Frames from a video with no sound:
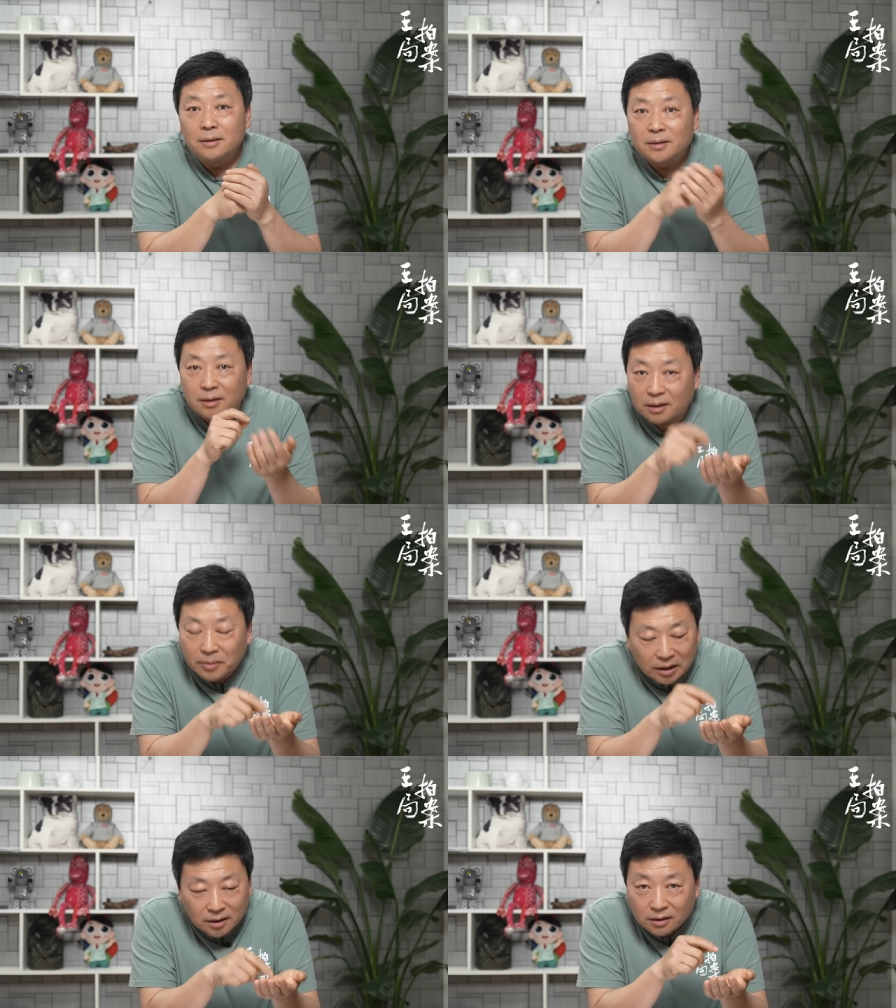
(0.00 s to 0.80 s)
可
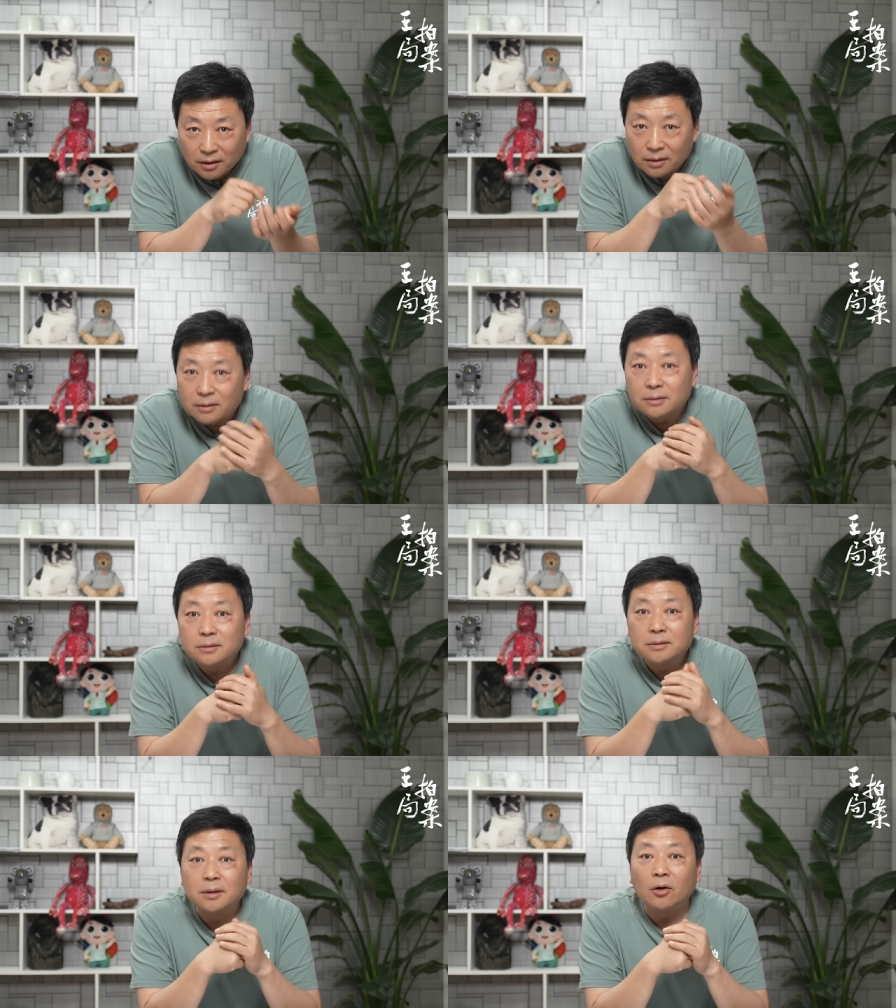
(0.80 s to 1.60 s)
把那个
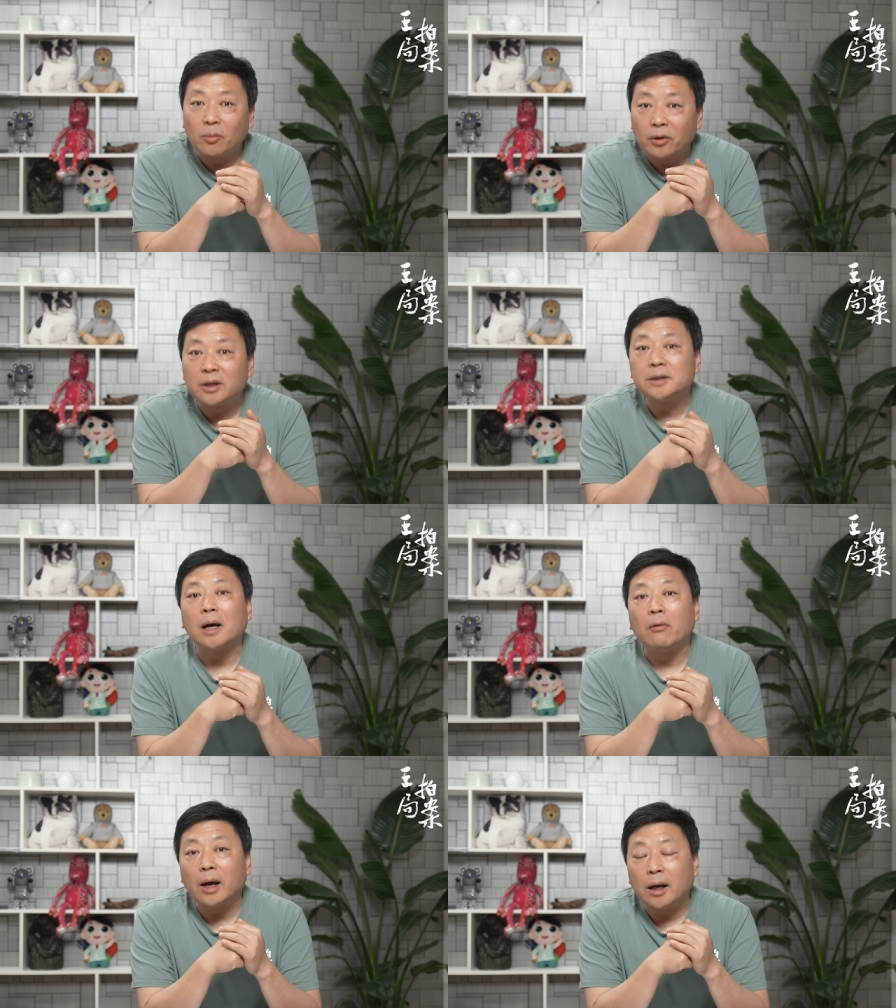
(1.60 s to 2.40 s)
那个侯宝林吓
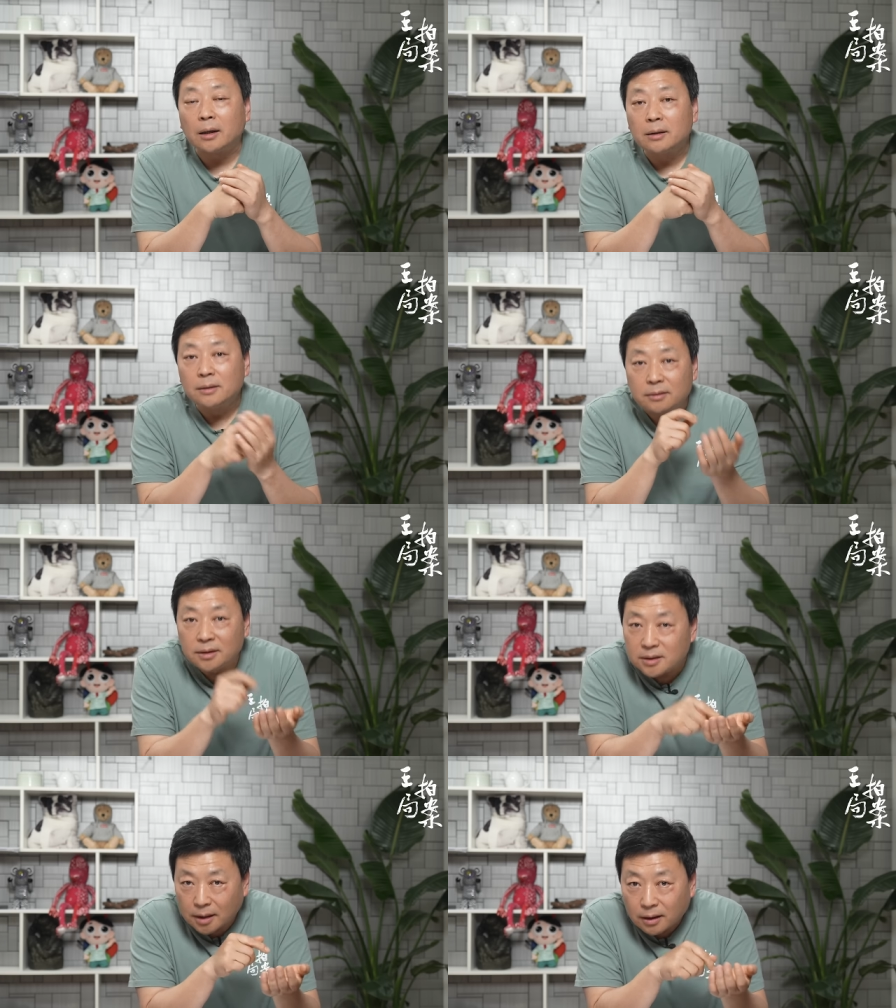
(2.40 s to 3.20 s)
坏了。
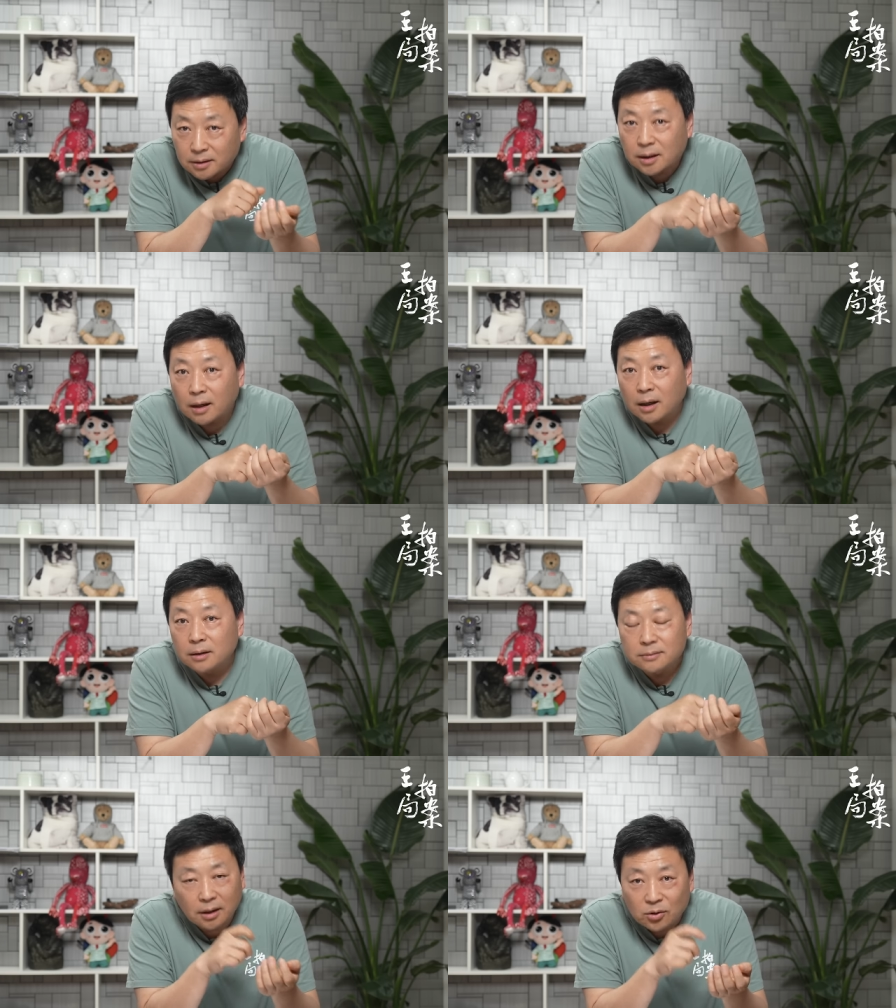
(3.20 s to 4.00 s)
你想一想，
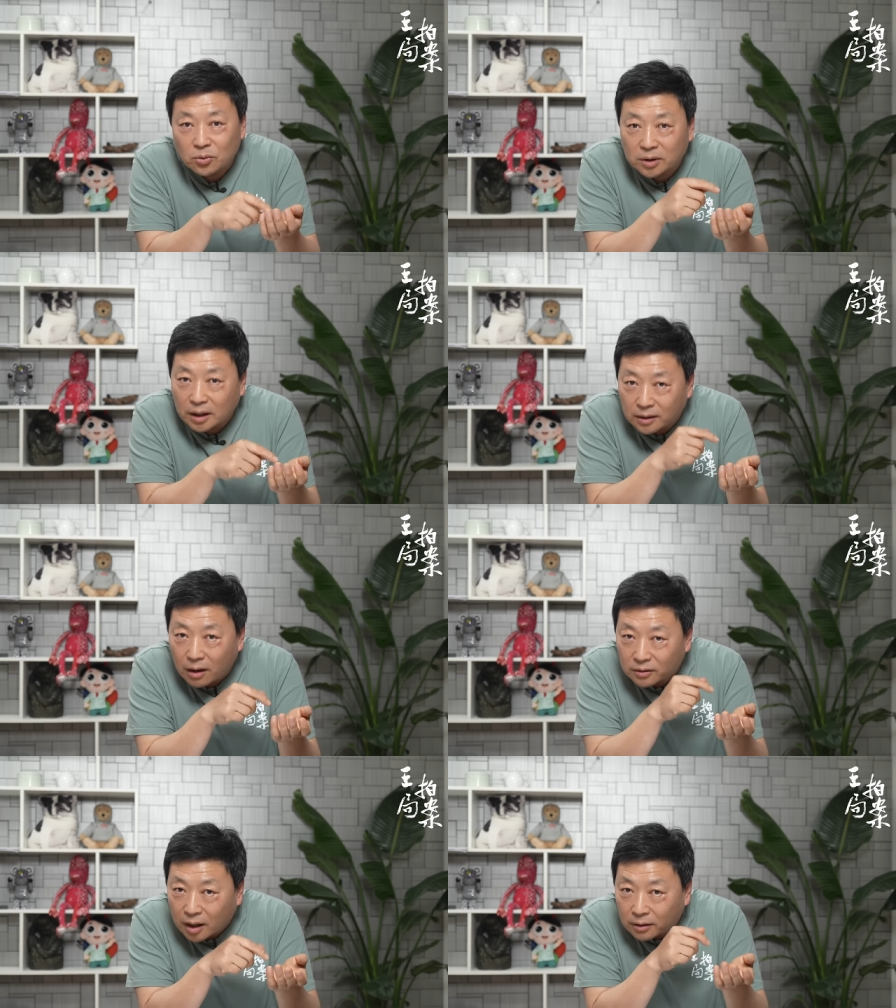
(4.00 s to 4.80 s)
那如果他
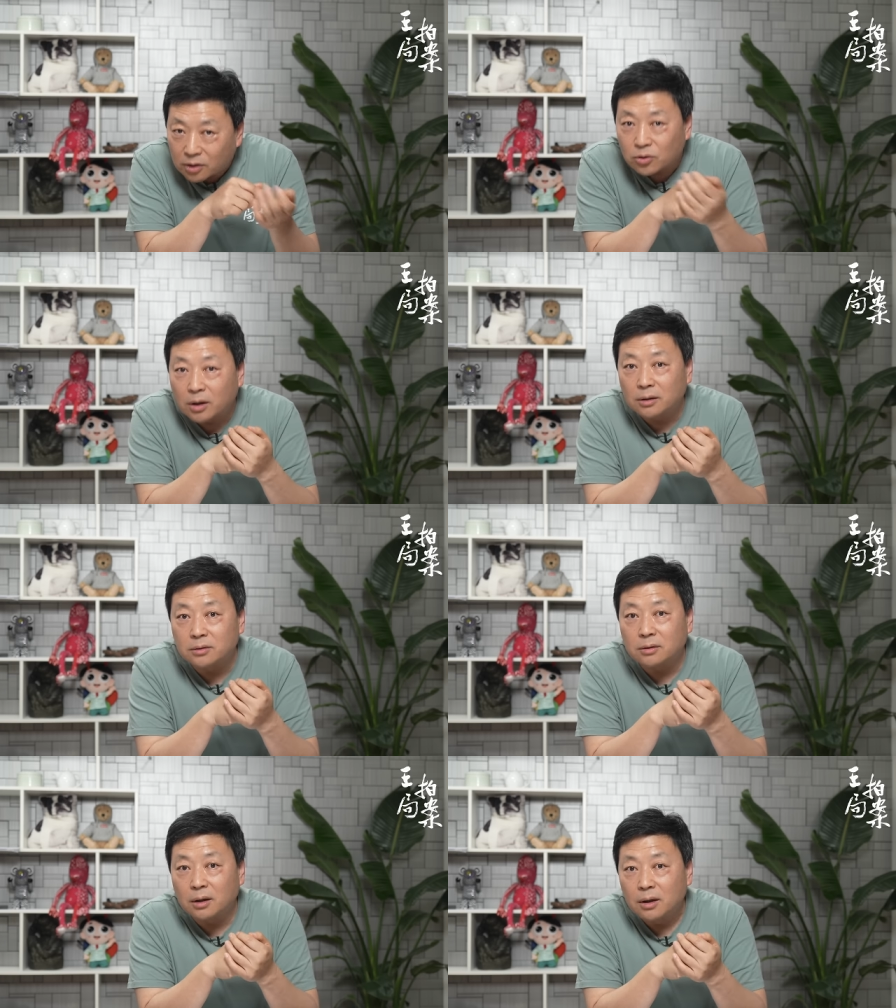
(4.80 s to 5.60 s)
刚躺在床上的
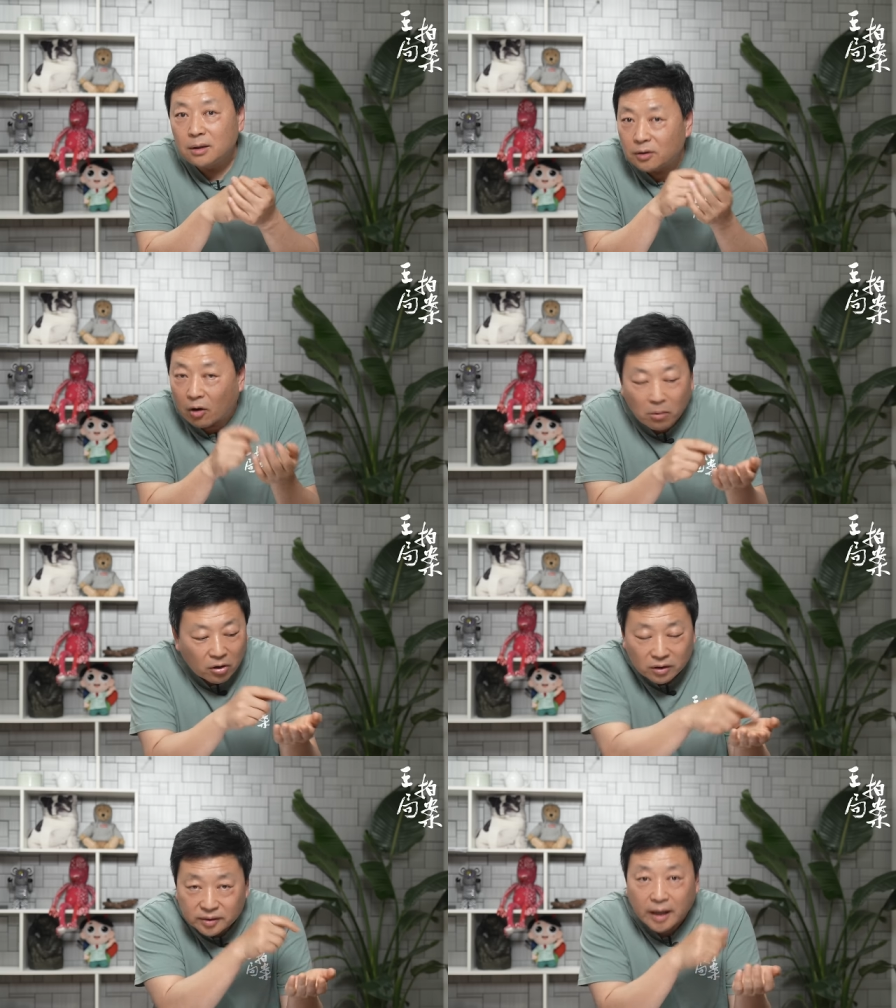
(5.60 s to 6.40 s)
时候，老毛
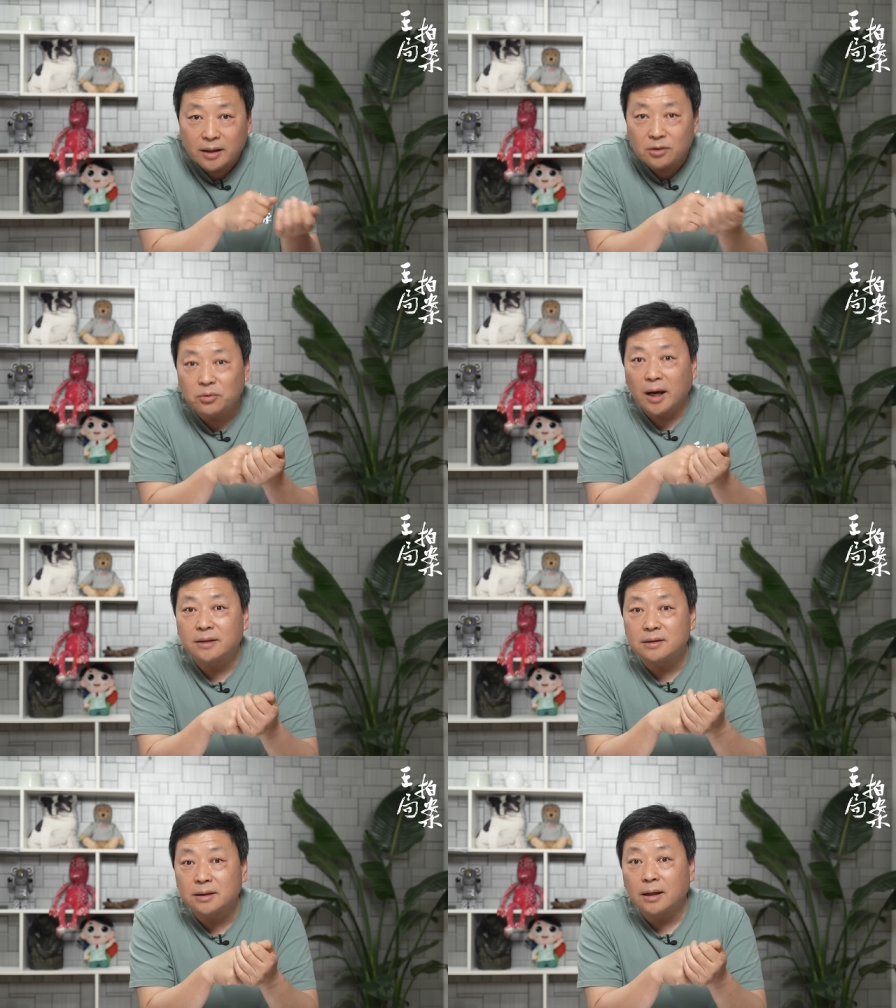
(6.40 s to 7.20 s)
要带一个女孩
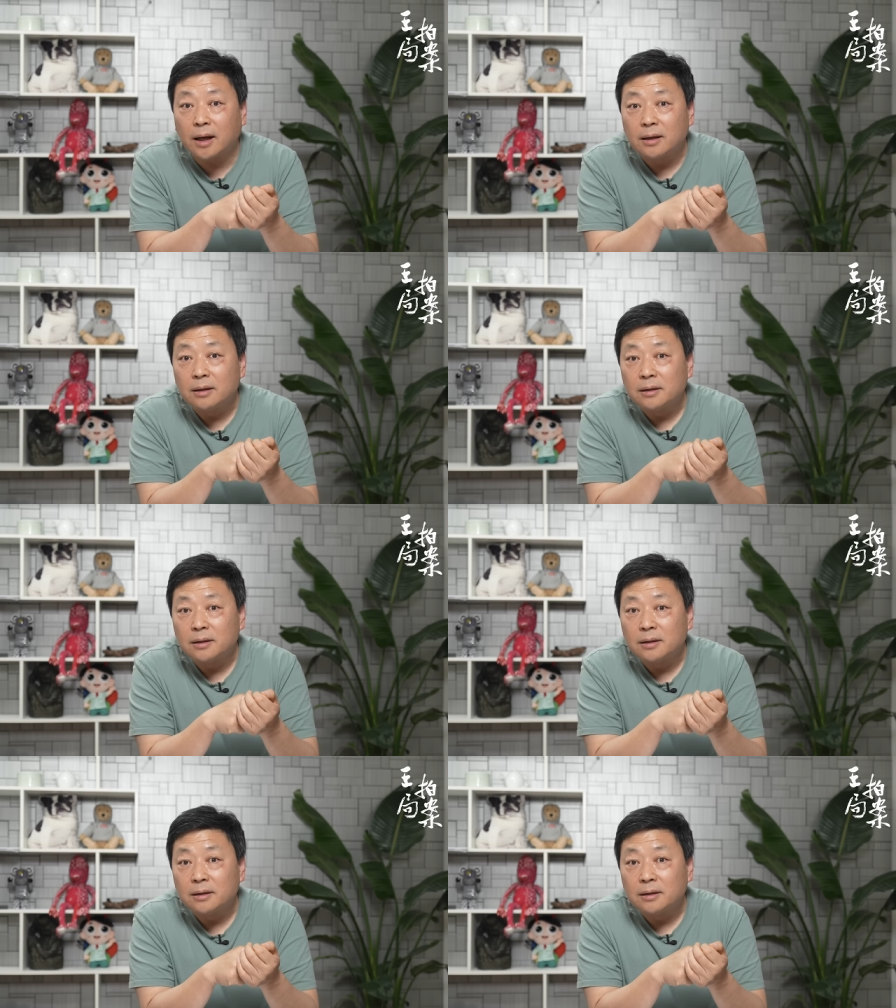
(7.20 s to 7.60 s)
子进来，